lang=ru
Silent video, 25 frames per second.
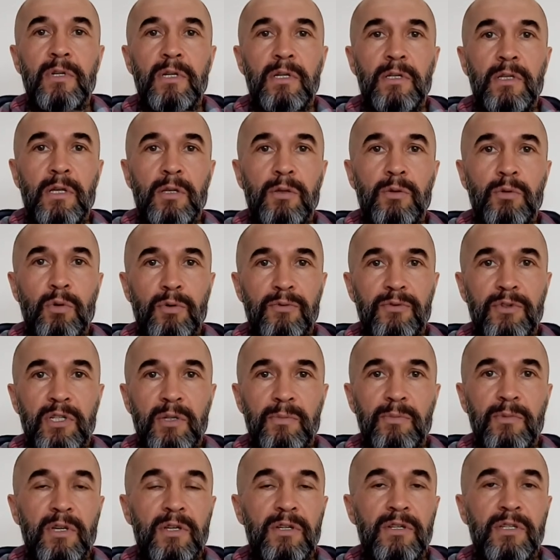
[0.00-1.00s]
Это то,
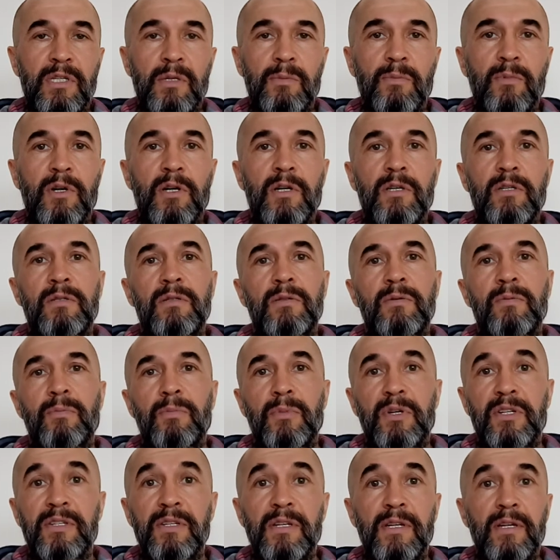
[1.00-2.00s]
чем я занимаюсь
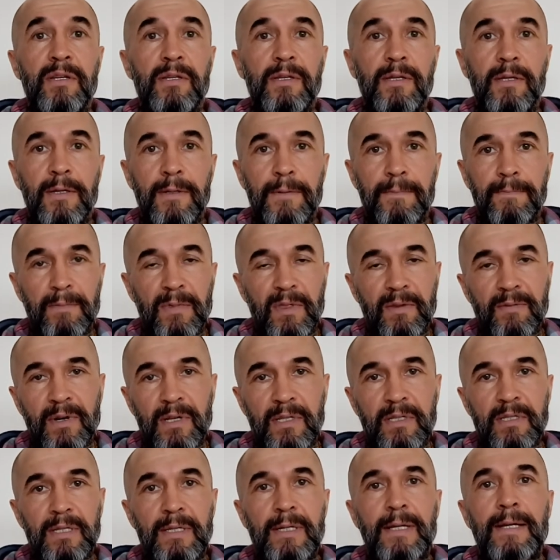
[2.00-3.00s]
последние
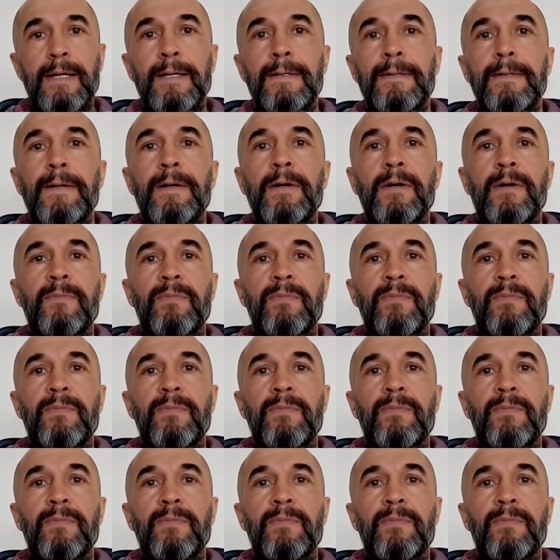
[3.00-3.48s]
20 лет.